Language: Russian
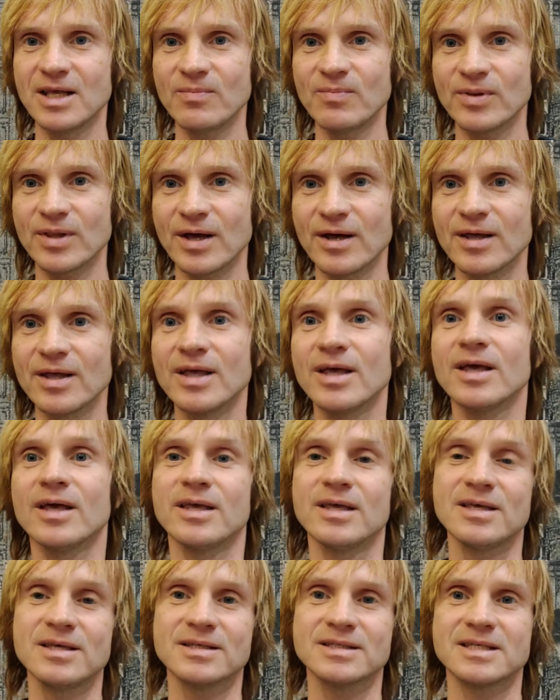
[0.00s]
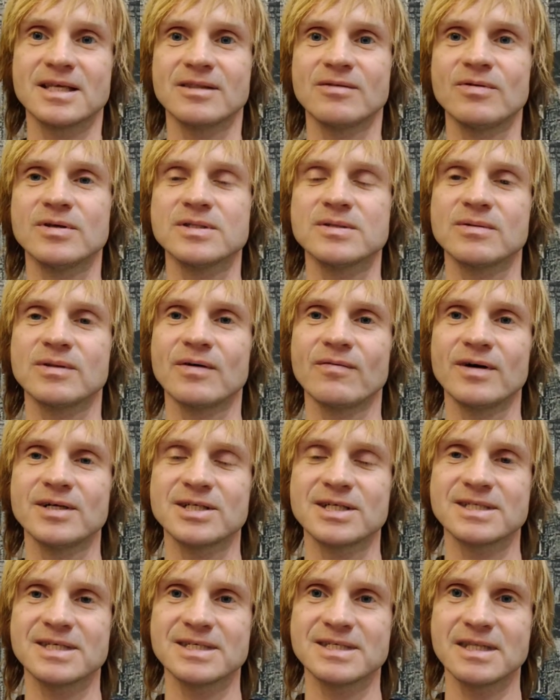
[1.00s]
залипла, и, соответственно,
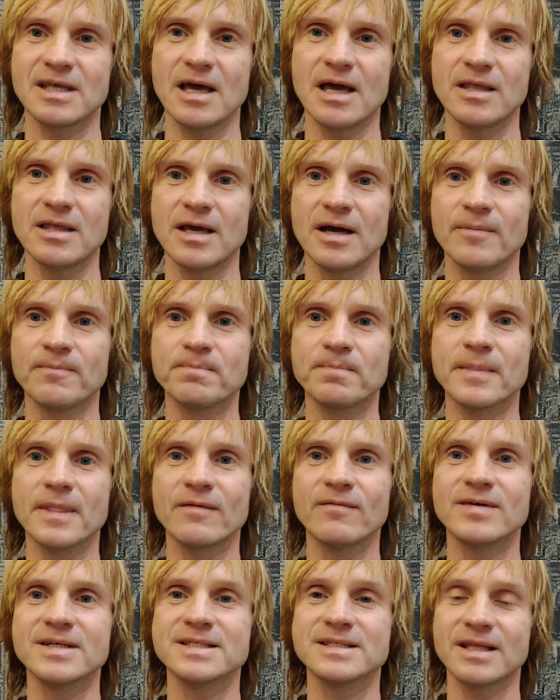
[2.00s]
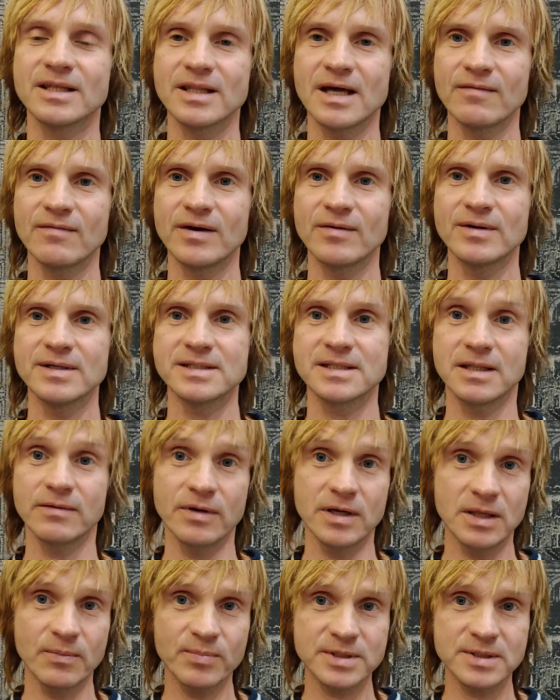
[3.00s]
ваше состояние восстанавливается.
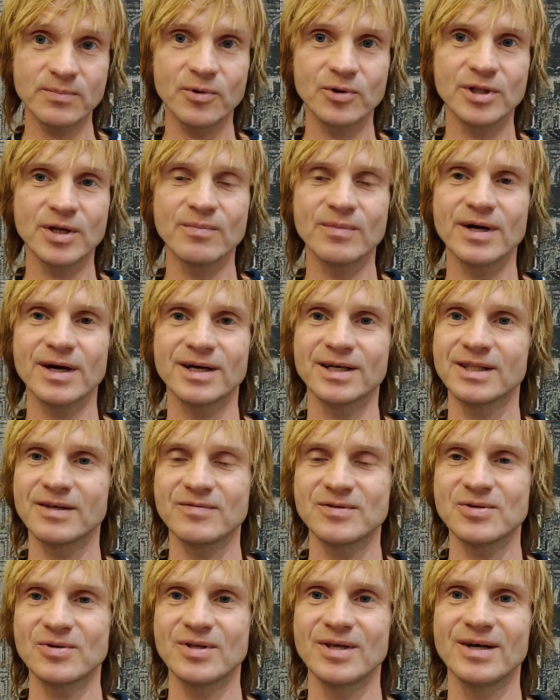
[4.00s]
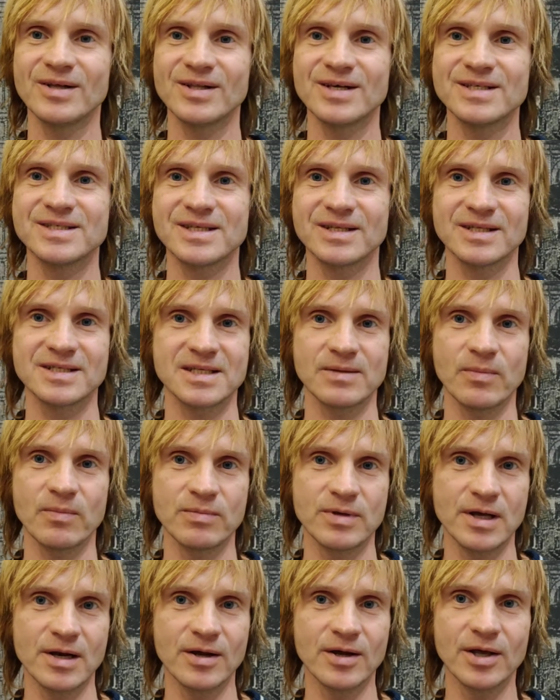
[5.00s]
Давайте посмотрим, как это все делается. На
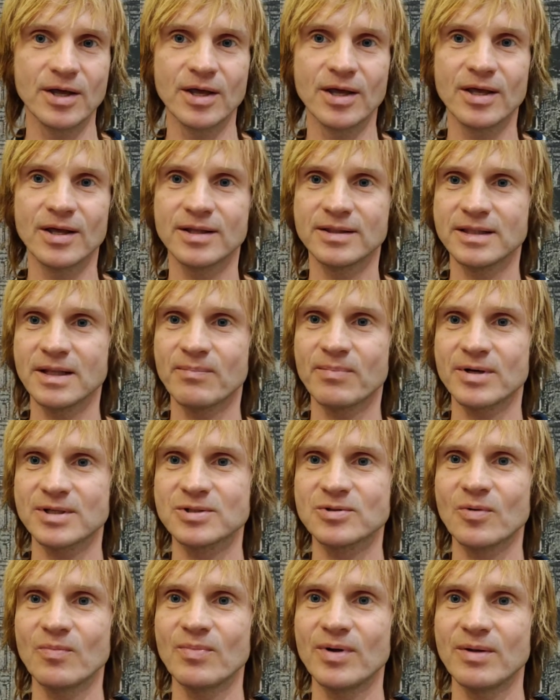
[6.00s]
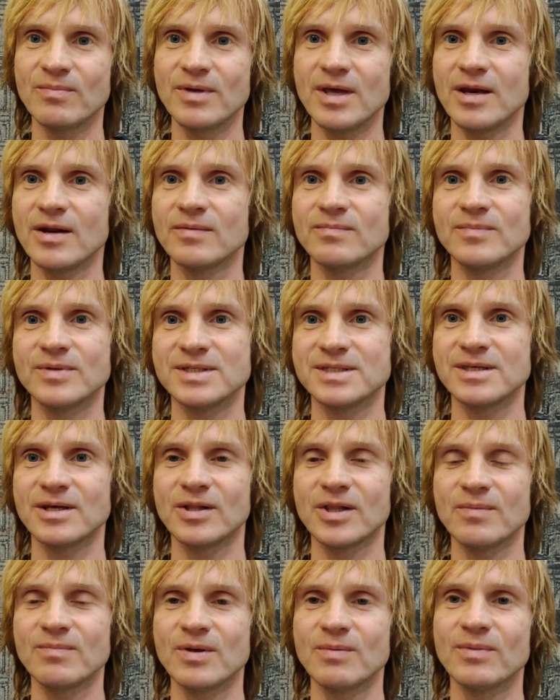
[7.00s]
самом деле, на простом примере мы
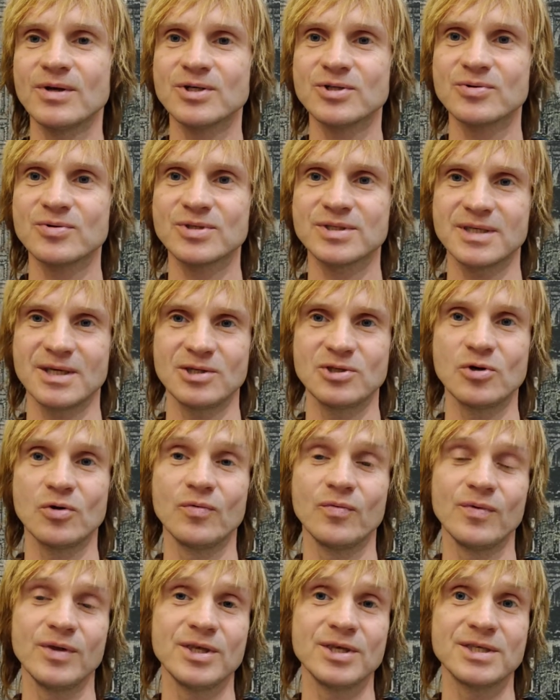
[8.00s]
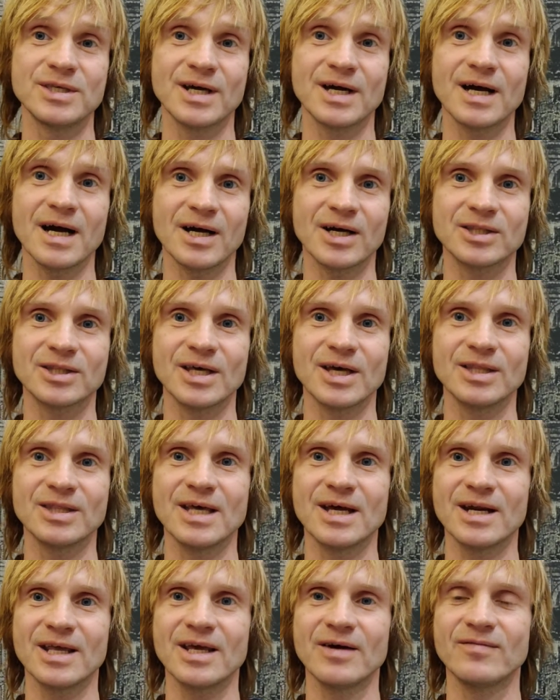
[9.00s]
сделаем небольшую сессию, увидите, как эта
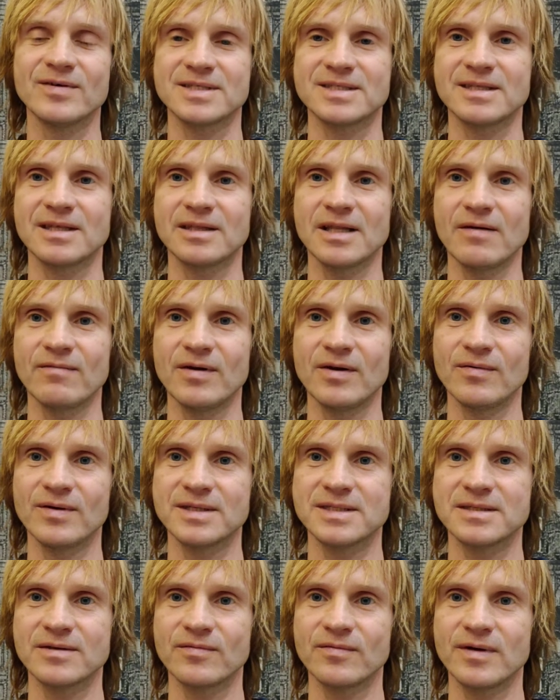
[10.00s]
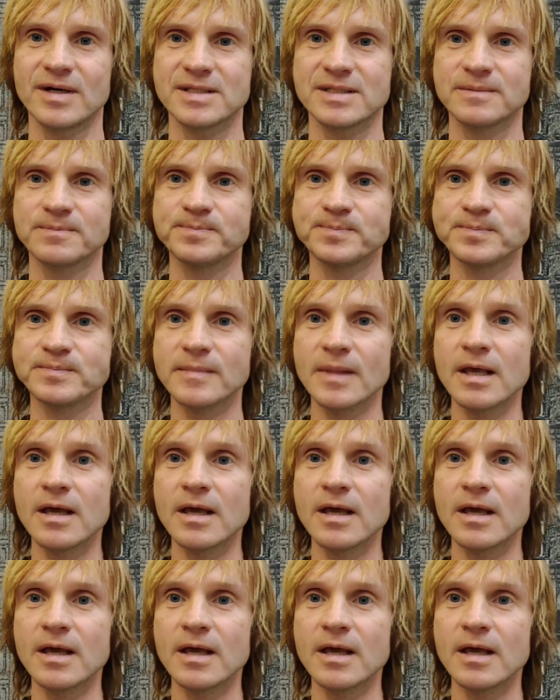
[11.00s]
энергия восстанавливается в вас.